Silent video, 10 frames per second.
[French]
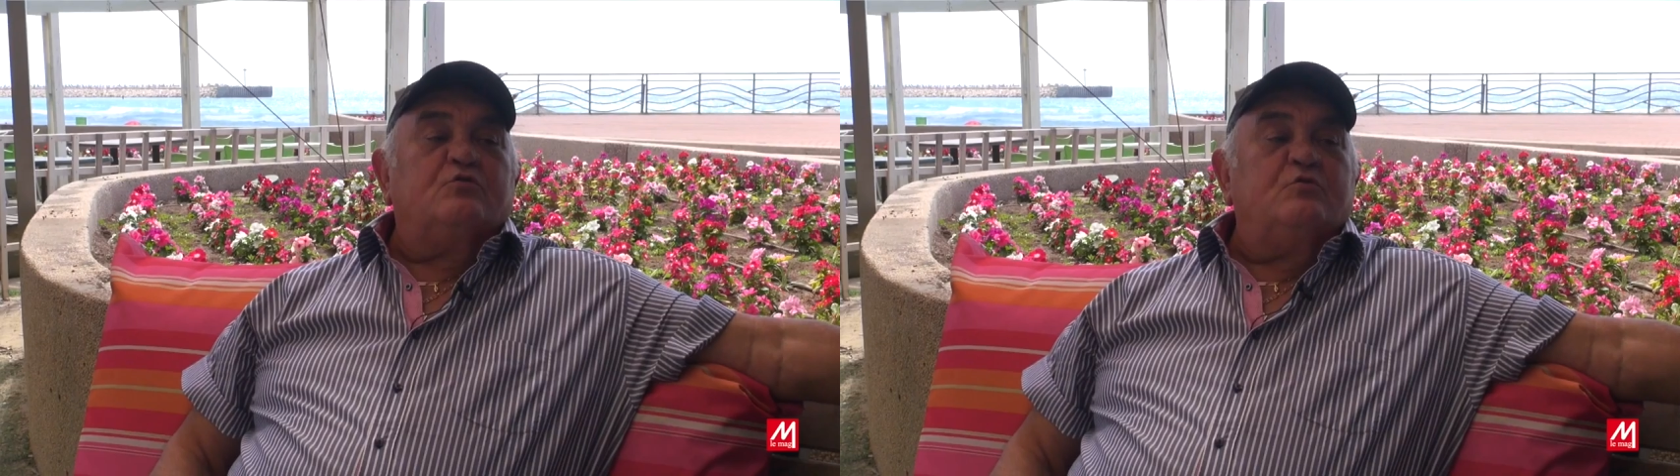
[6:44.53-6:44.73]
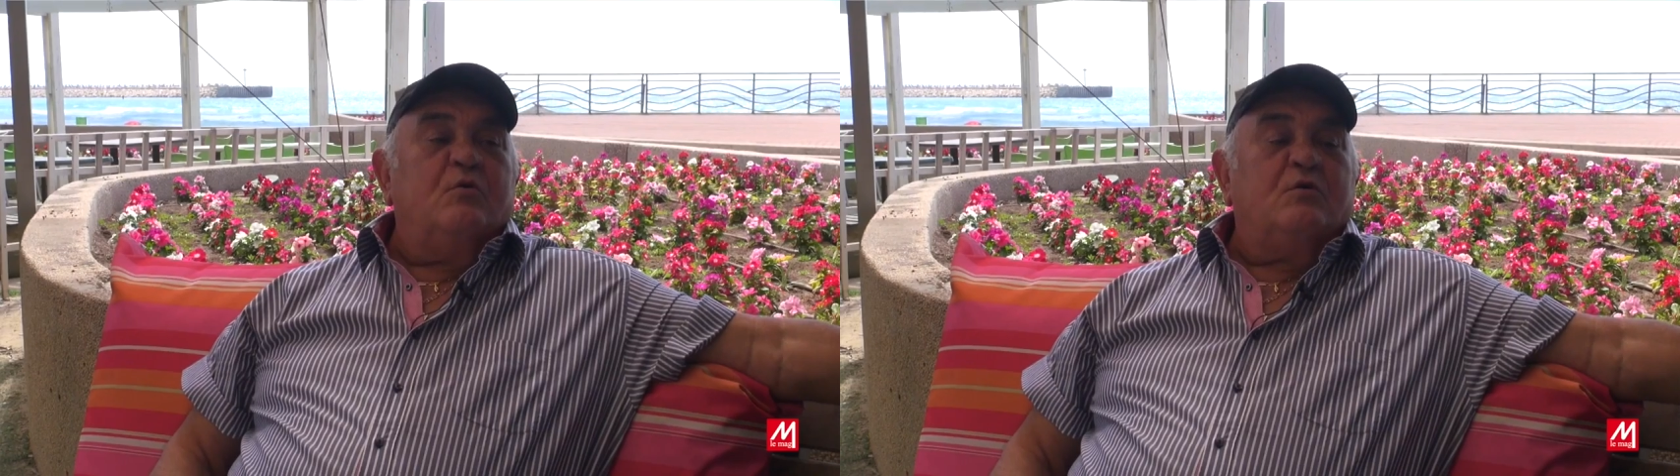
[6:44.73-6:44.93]

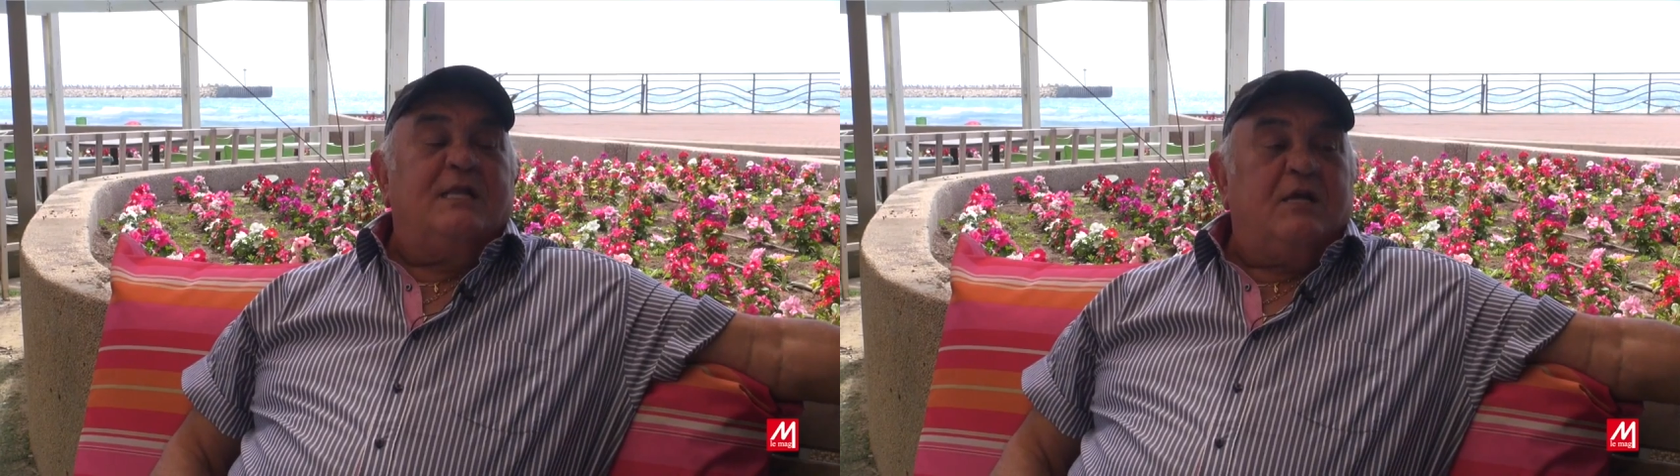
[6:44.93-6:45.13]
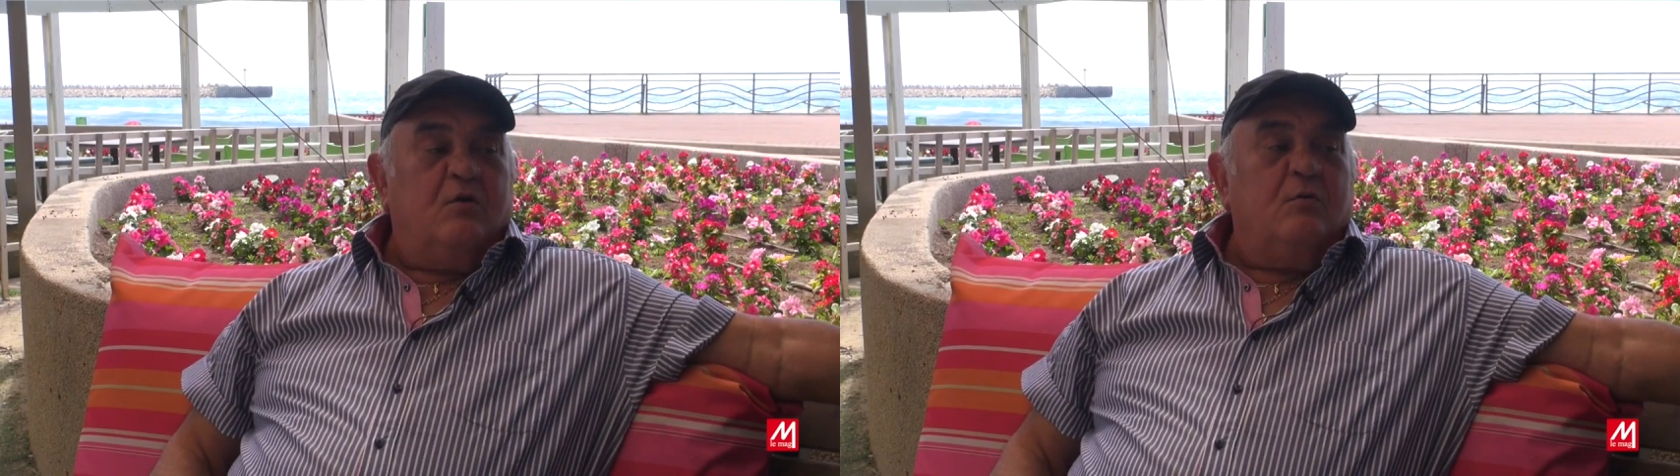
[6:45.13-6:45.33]
du monde,
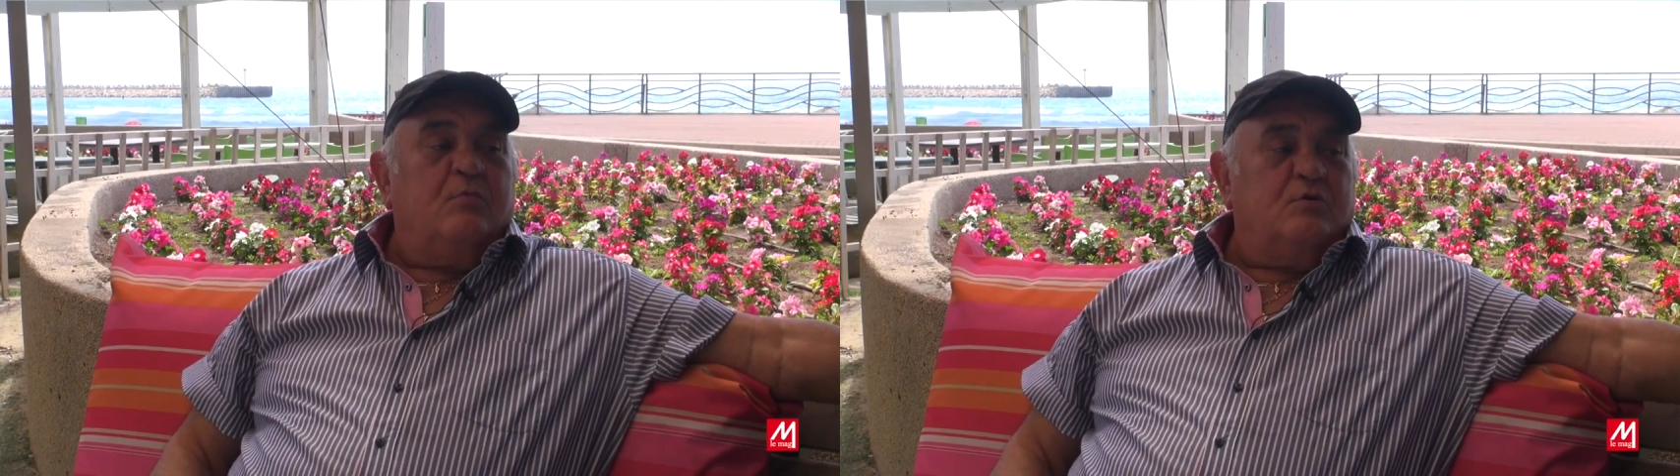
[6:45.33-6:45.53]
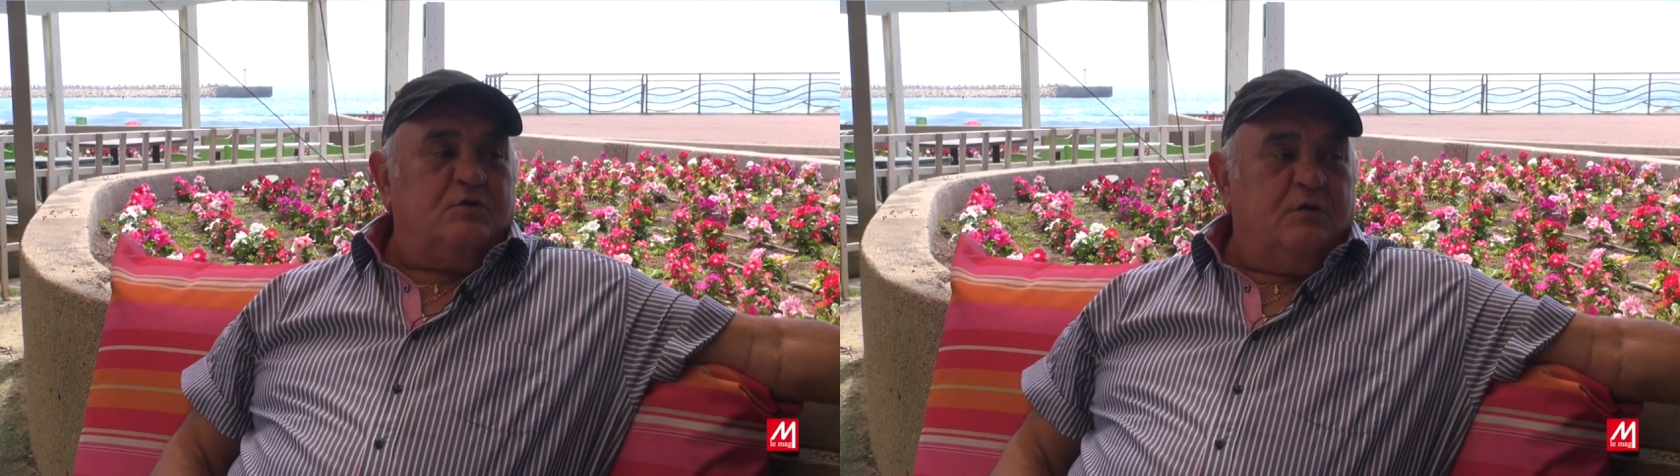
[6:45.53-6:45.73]
les grands
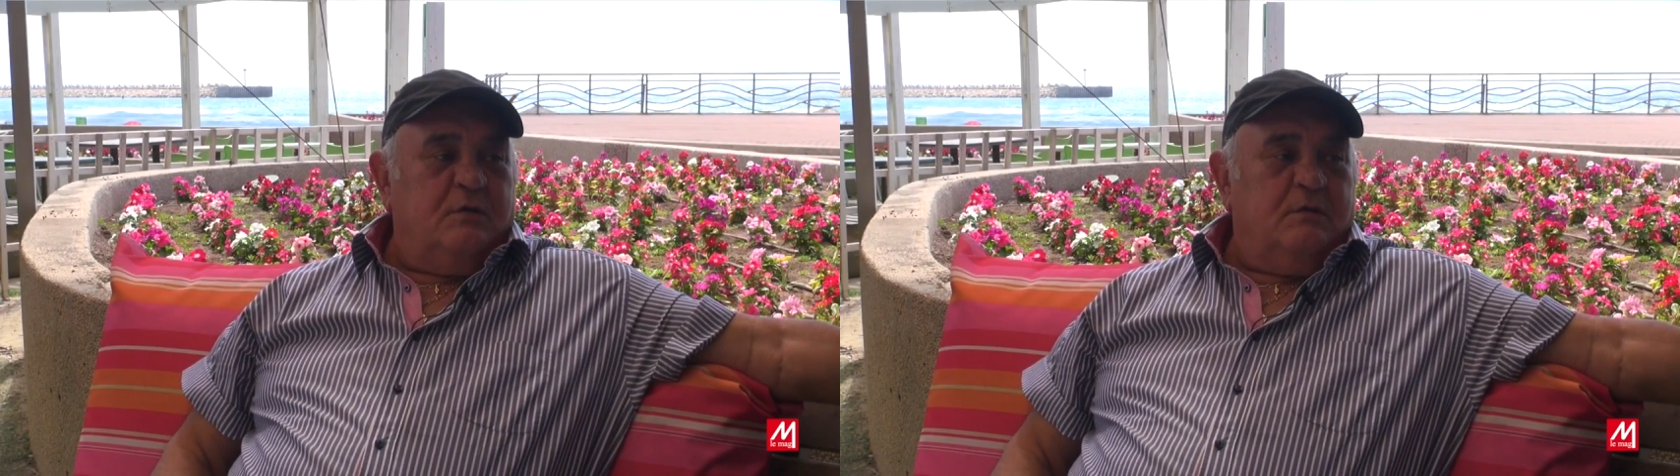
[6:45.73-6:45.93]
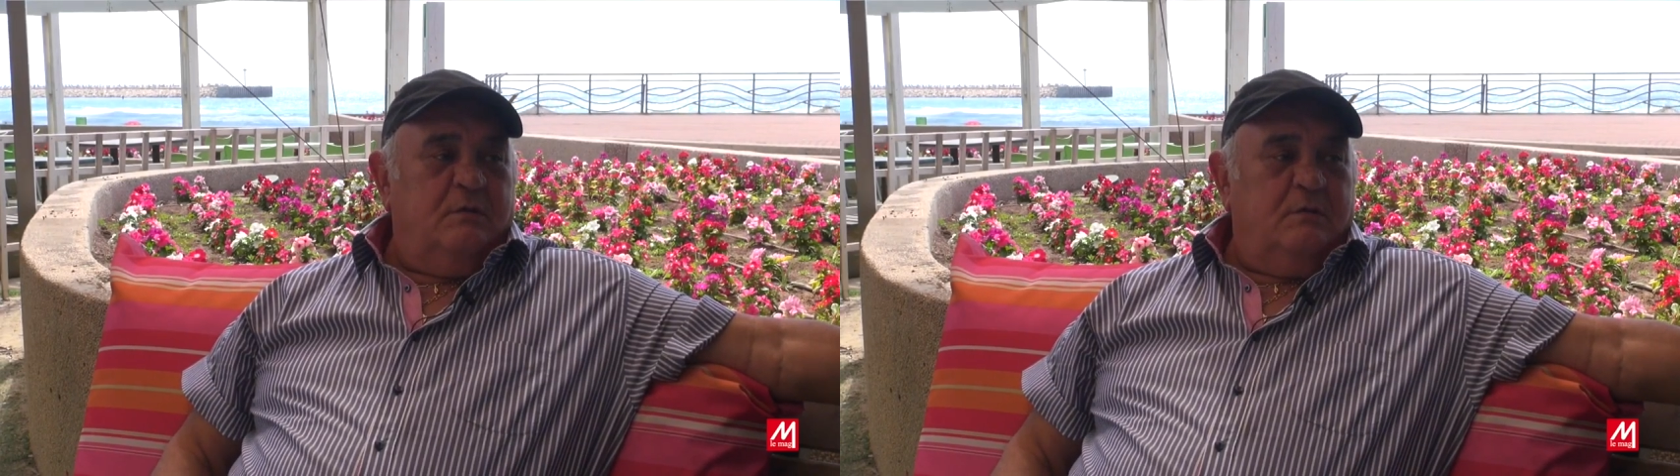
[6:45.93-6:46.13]
boxeurs.